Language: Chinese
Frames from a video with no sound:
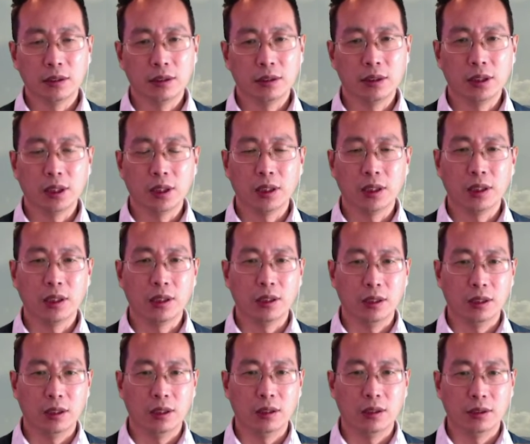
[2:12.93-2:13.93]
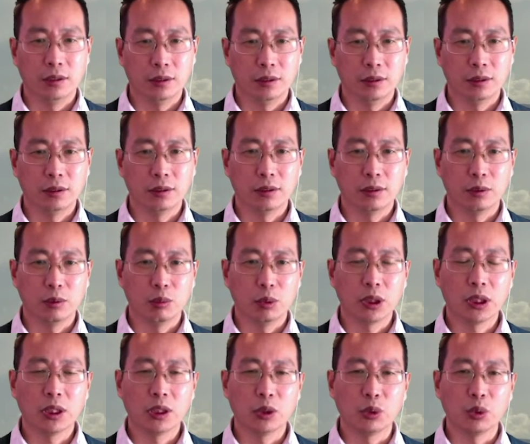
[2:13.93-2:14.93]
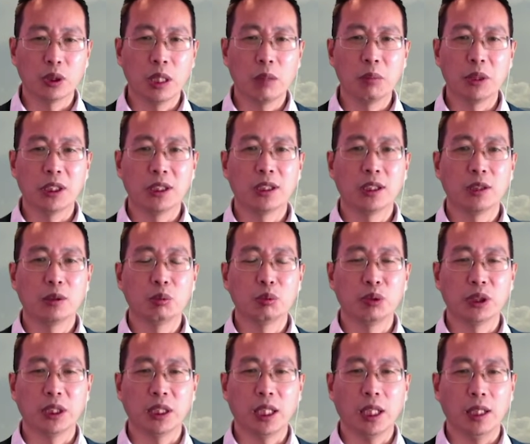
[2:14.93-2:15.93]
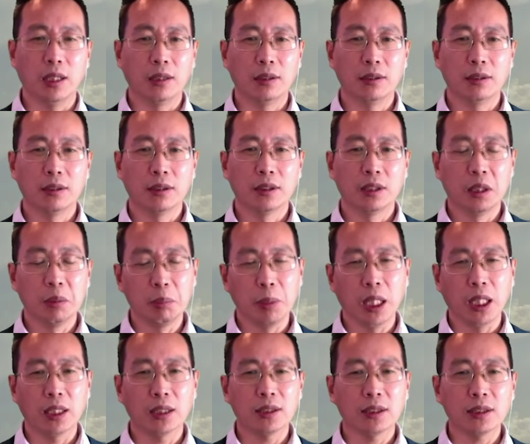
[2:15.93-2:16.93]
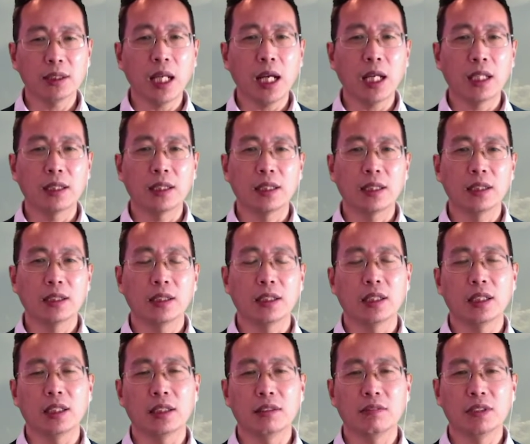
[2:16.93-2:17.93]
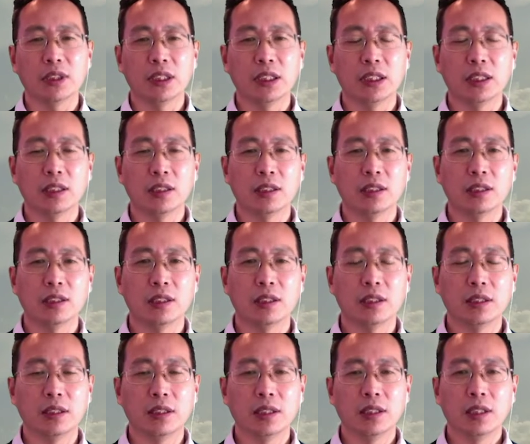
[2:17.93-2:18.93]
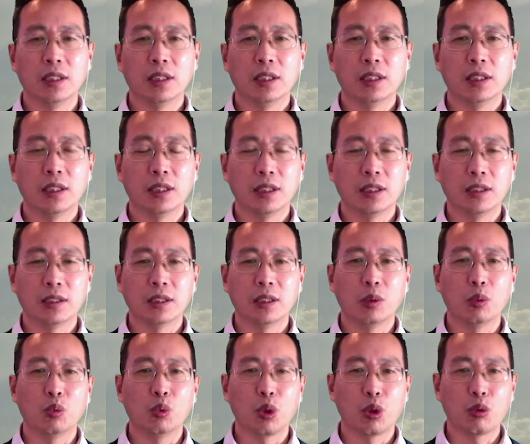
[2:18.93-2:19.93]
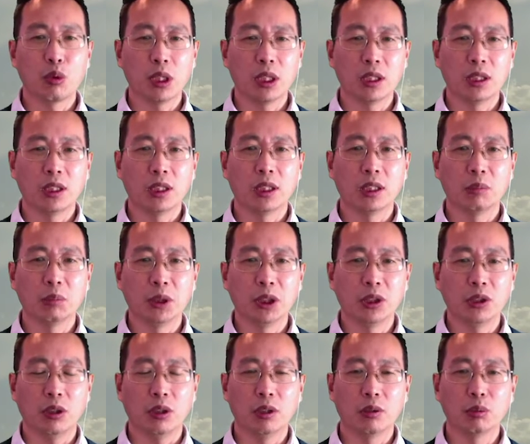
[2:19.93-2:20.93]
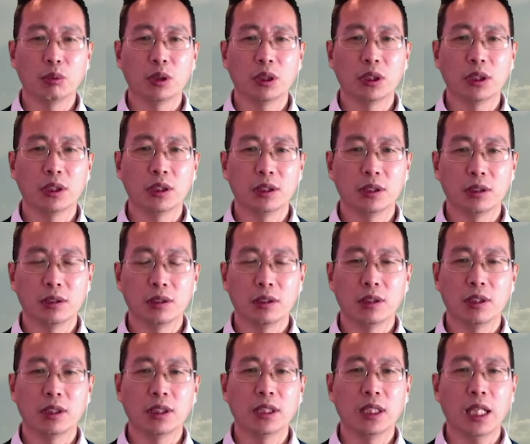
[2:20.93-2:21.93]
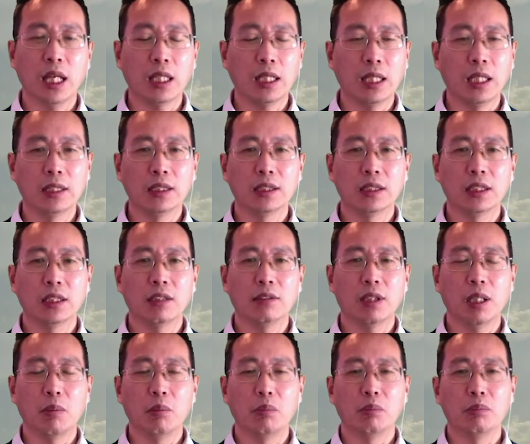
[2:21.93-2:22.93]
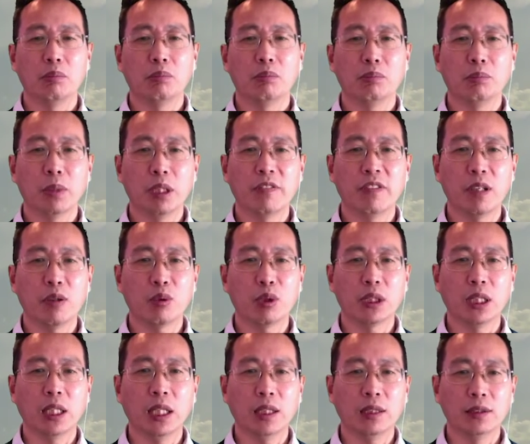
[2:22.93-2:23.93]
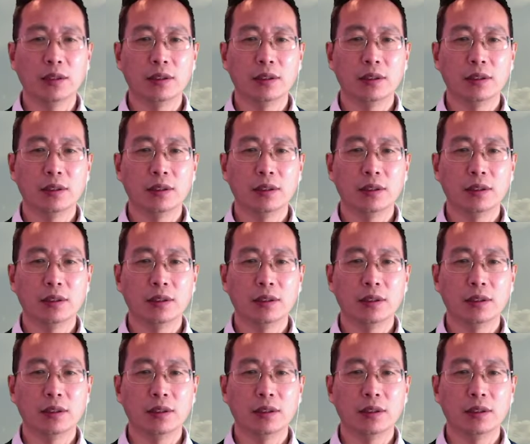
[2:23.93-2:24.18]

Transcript: 这个我这个九千美金的就不行了，得买个大点的车，因为那个那个那个五座的车那么小，如果是一拉残疾人的话，没法坐人了，